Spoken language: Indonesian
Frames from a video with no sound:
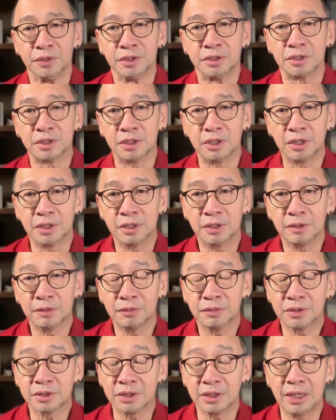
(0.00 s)
Se
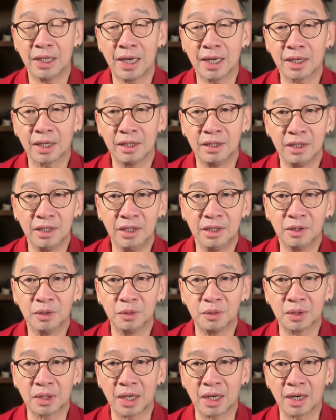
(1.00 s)
seyakin
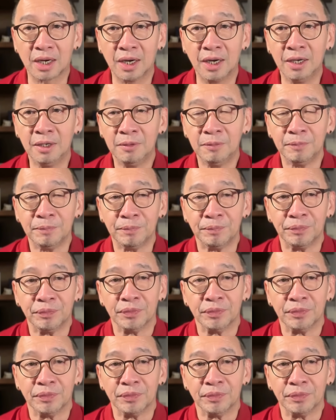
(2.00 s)
itu karena